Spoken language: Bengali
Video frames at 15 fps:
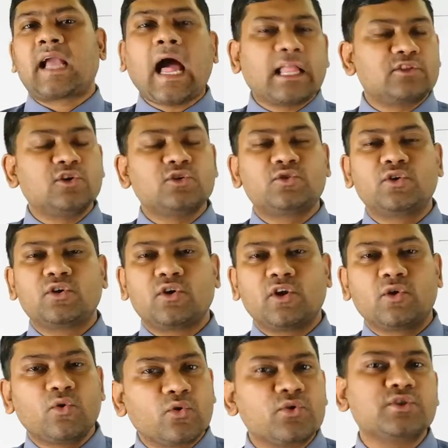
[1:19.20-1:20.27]
খাদ্য তৈরি
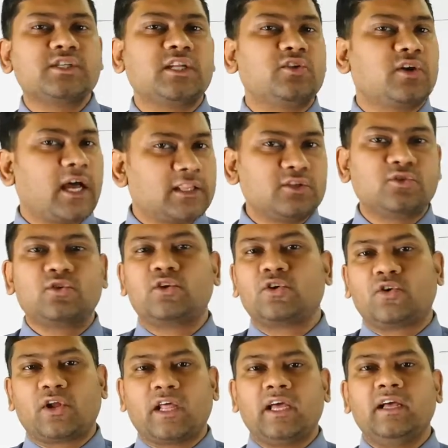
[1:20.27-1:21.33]
করে গ্লুকোজ জাতীয় খাদ্য
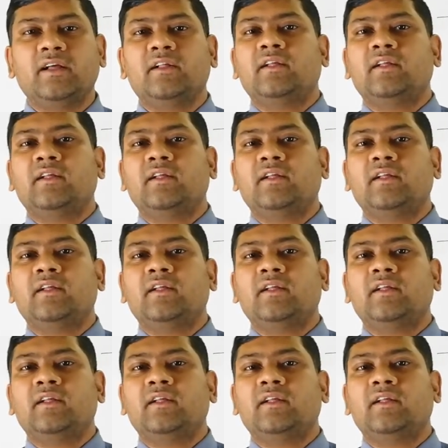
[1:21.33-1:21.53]
তৈরি করে